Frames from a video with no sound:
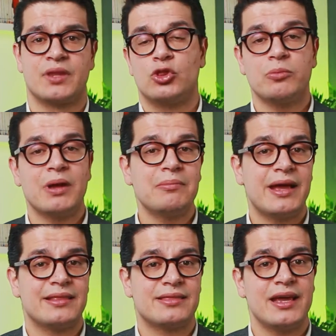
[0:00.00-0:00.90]

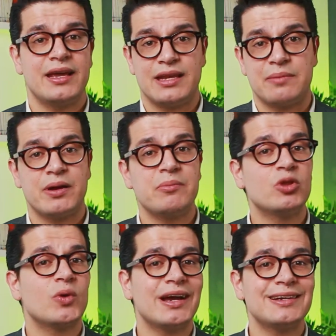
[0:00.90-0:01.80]
Normalmente nei primi
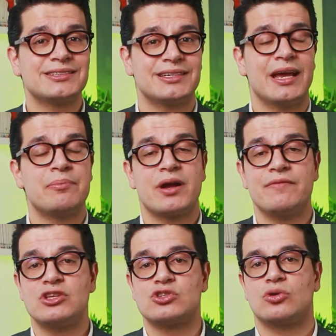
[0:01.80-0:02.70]
due casi è
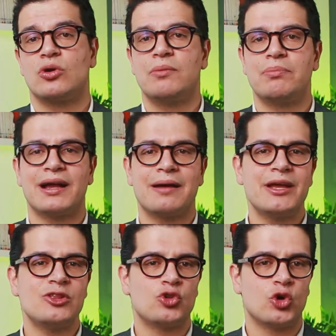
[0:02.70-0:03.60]
previsto il
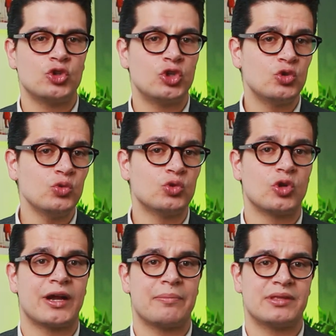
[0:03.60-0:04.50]
pagamento di tutto
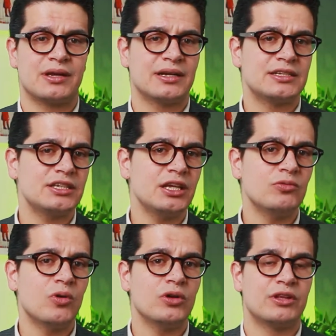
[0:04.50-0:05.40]
il capitale
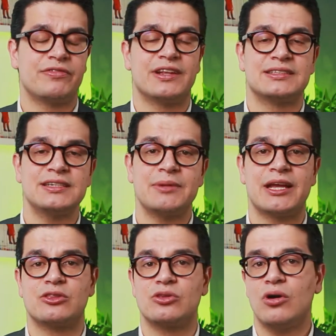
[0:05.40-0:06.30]
residuo del
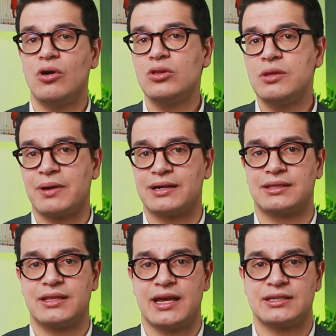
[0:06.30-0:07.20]
finanziamento o di
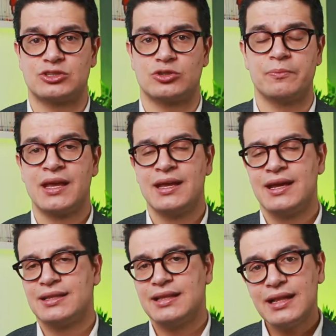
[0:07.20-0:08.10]
parte di esso,
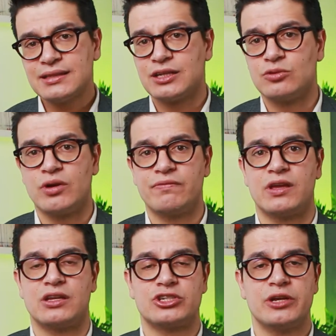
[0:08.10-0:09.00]
negli altri due
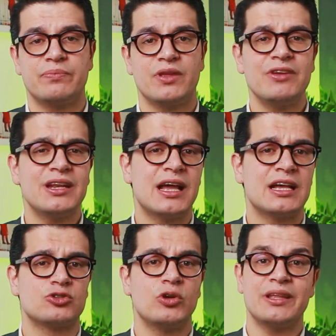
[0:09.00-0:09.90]
invece
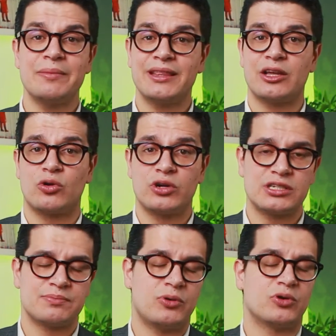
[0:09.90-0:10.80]
viene solitamente
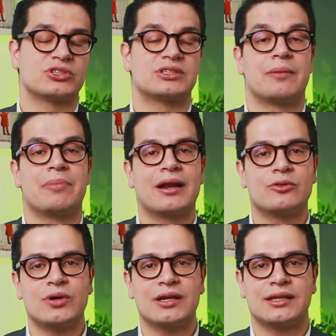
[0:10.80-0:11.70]
corrisposta per la
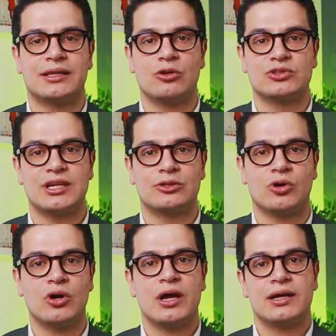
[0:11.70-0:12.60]
durata dello
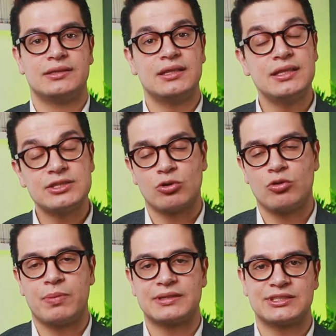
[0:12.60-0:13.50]
stato di
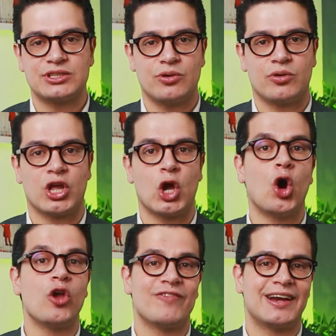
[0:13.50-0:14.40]
disoccupazione
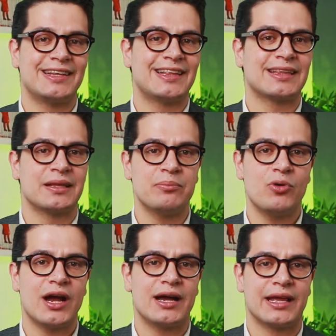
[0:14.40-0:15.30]
o invalidità
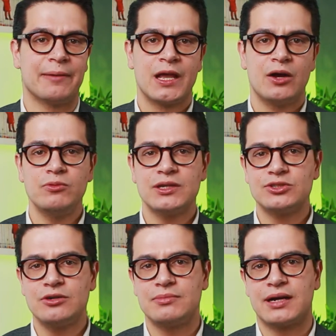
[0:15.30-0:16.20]
temporanea una
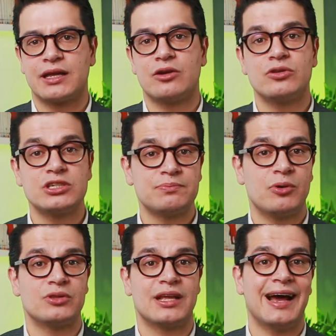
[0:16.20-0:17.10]
somma che
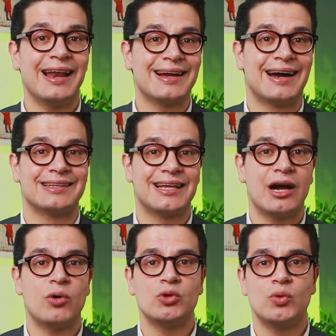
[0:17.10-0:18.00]
corrisponde alla rata
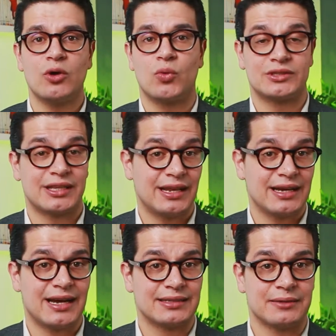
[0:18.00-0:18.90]
o ad una quota della
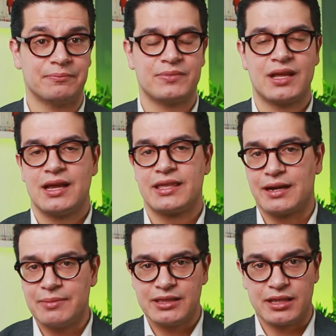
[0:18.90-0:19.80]
rata.
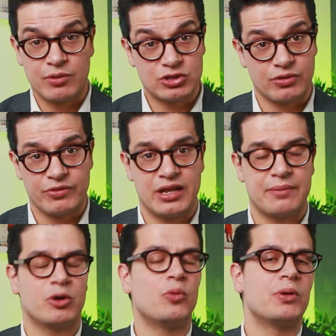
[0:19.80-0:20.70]
Chiaramente questo avviene
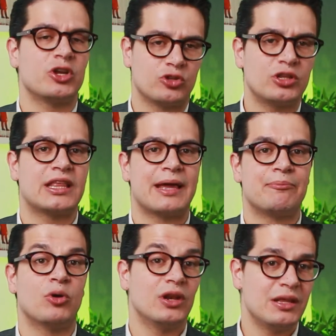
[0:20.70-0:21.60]
per un periodo di
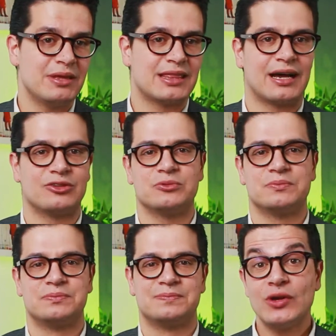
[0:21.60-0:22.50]
tempo limitato.
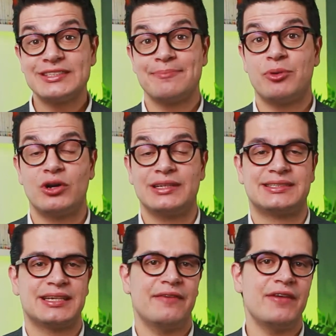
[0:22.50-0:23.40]
Queste
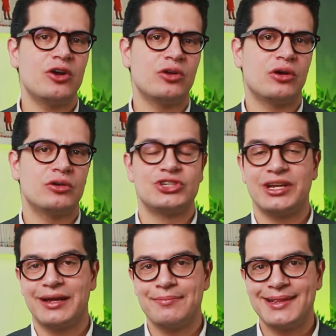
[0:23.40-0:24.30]
polizze vengono
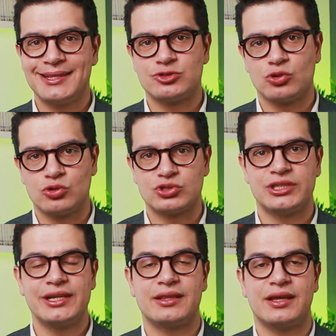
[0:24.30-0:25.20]
generalmente
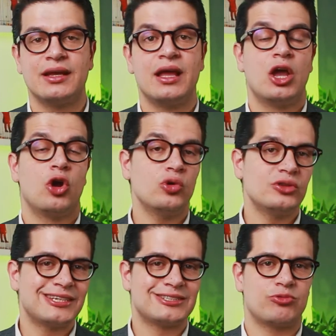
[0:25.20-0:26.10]
sottoscritte
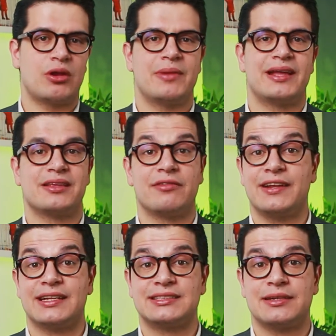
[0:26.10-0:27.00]
contestualmente al
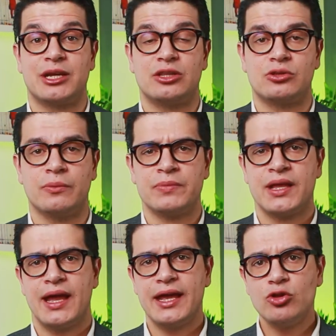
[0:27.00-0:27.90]
finanziamento
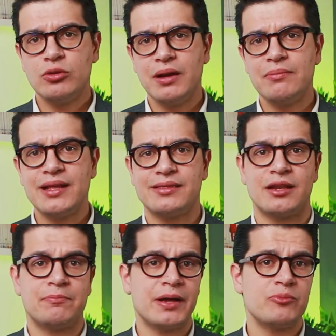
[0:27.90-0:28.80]
e normalmente
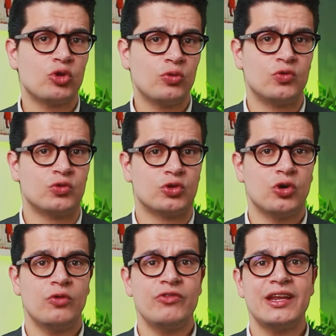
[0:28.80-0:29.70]
il premio
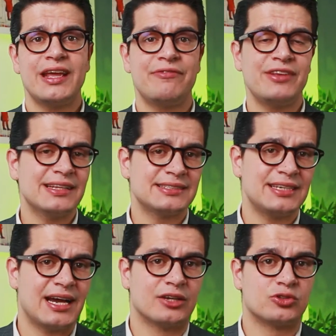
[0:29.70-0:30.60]
dovuto viene
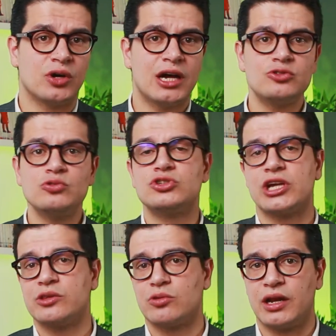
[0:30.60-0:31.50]
finanziato
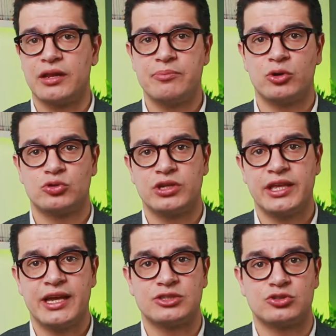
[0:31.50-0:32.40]
aggiungendolo all'importo
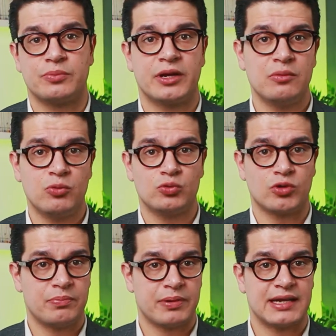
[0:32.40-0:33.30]
richiesto per il mutuo
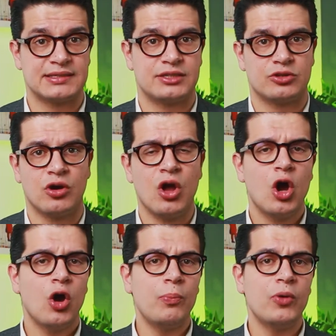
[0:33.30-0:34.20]
e il prestito,
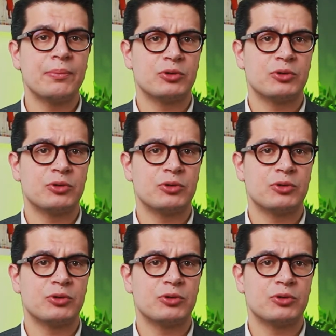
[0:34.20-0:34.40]
oppure